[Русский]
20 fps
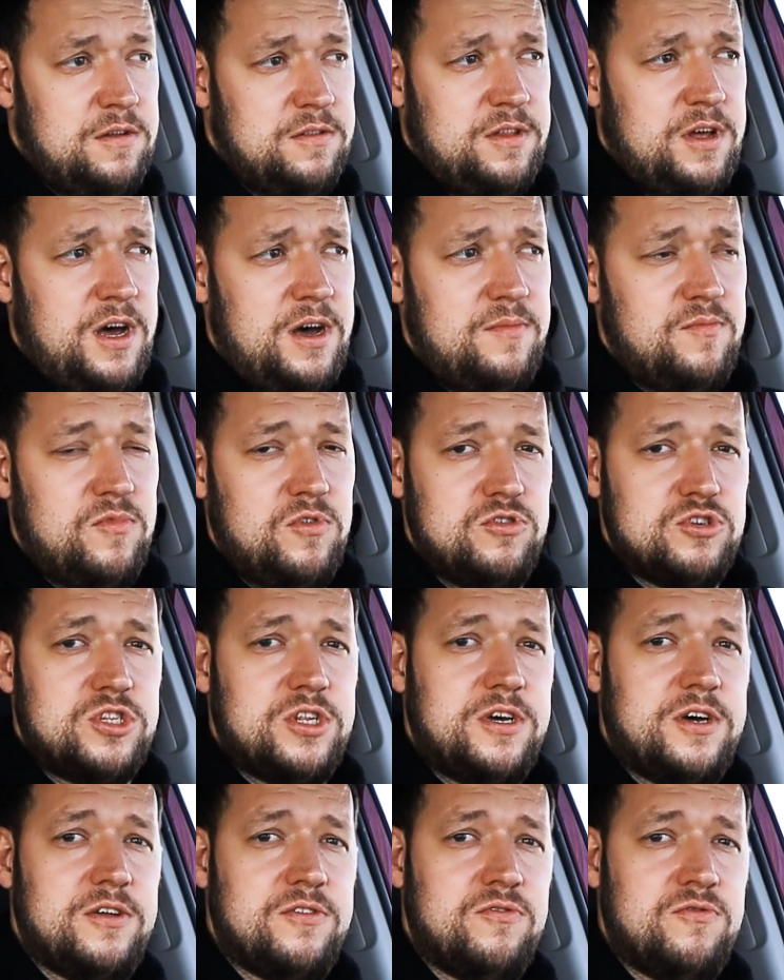Да,
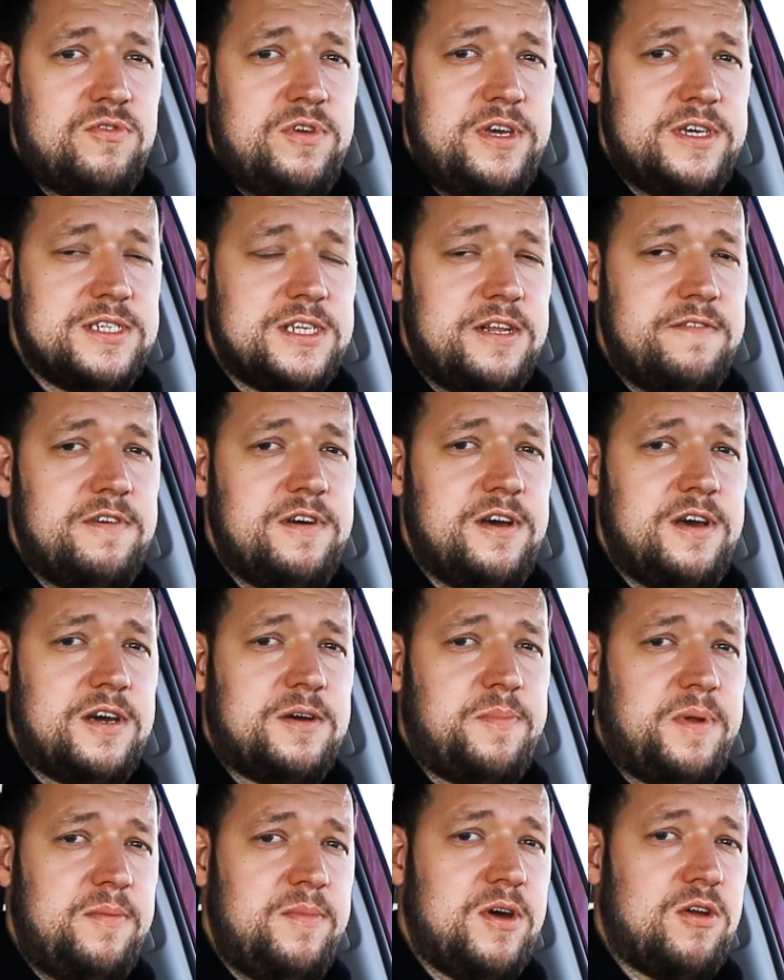можно, но если вы,
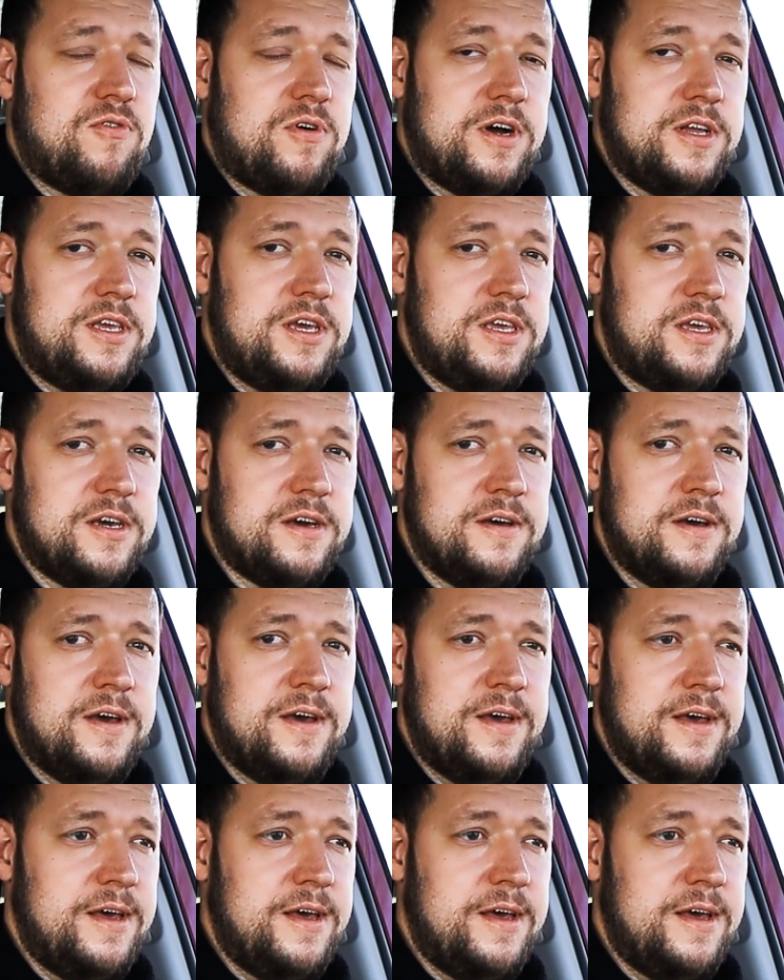к примеру, хотите